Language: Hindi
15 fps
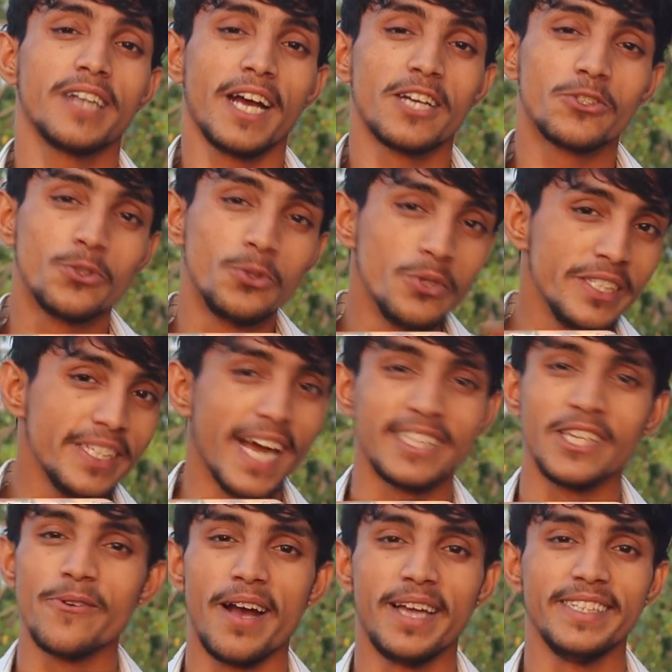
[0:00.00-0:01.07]
खैर
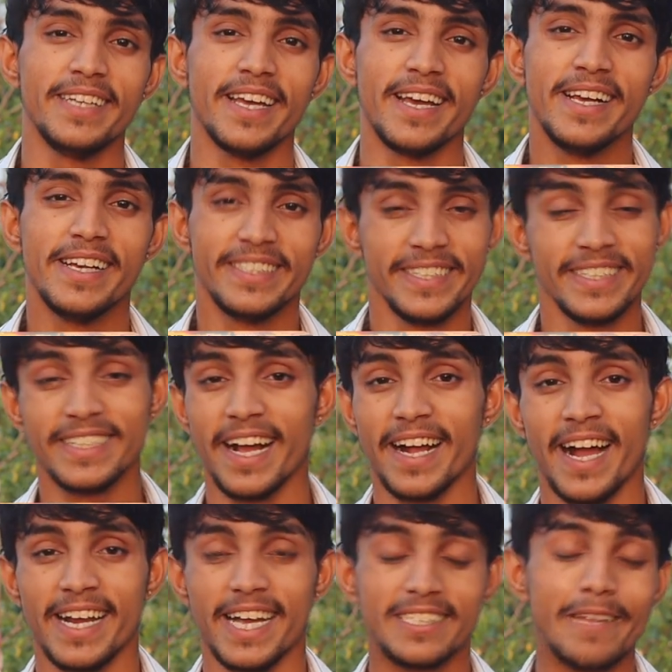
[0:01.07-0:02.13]
दुनिया दीवानी है जिनका
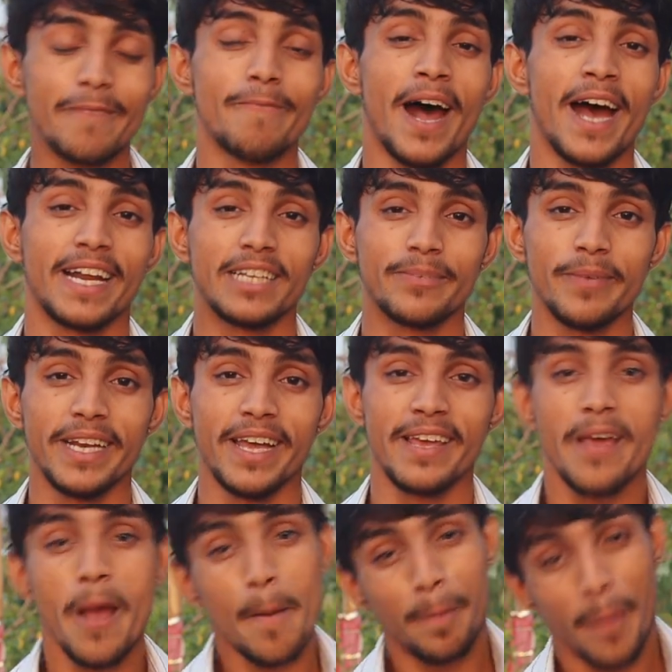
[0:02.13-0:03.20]
गाना सिर्फ भारत में
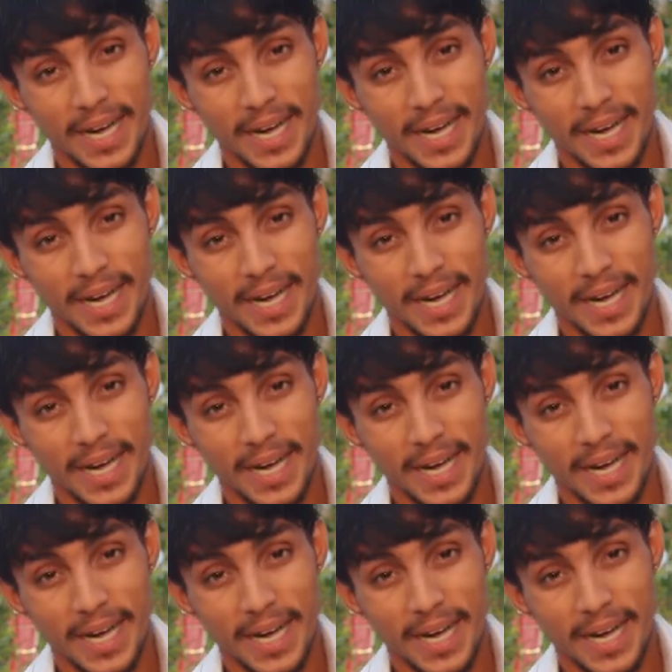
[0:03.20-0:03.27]
नहीं